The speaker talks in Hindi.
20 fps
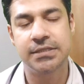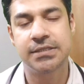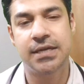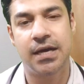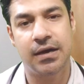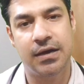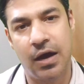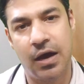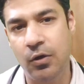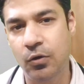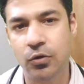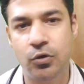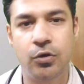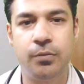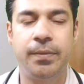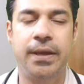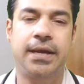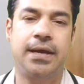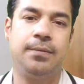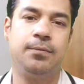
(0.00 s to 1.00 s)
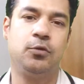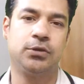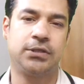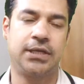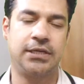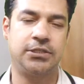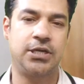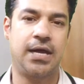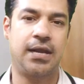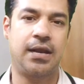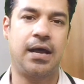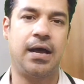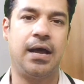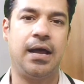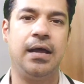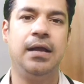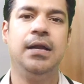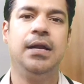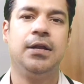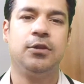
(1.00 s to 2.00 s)
का काउंट उनमें कम होता जा रहा
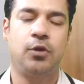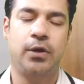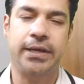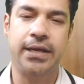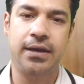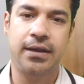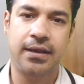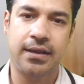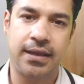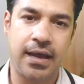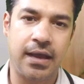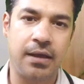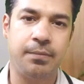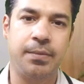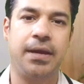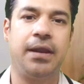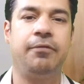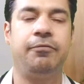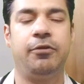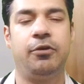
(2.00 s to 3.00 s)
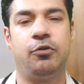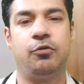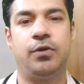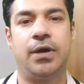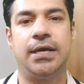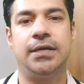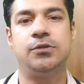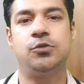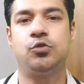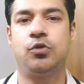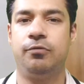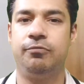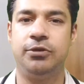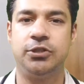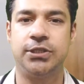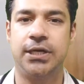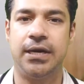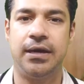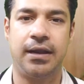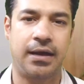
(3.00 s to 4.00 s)
है तो आखिर क्या बेनिफिट हुआ इस
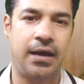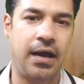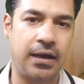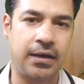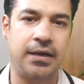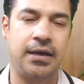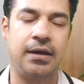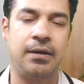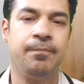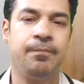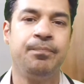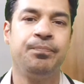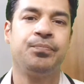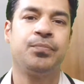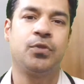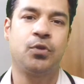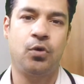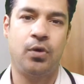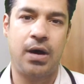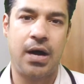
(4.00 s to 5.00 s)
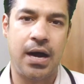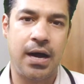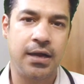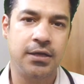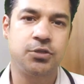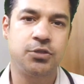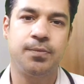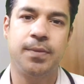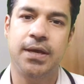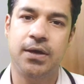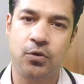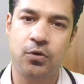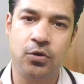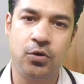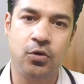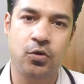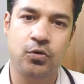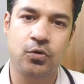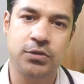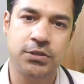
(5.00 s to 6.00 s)
कोविशील्ड लगाकर तो आज मैं उन
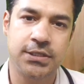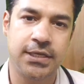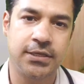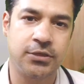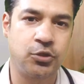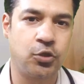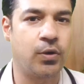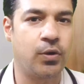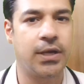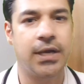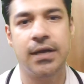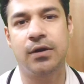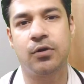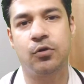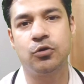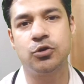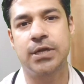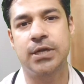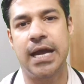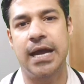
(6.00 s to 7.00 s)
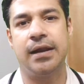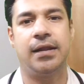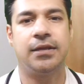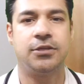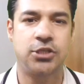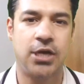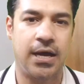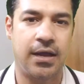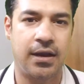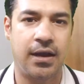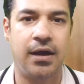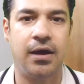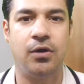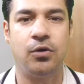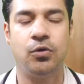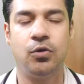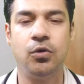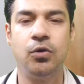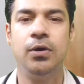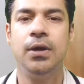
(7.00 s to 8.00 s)
लोगों से जुड़कर कुछ कहना चाह रहा
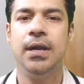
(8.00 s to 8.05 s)
हूँ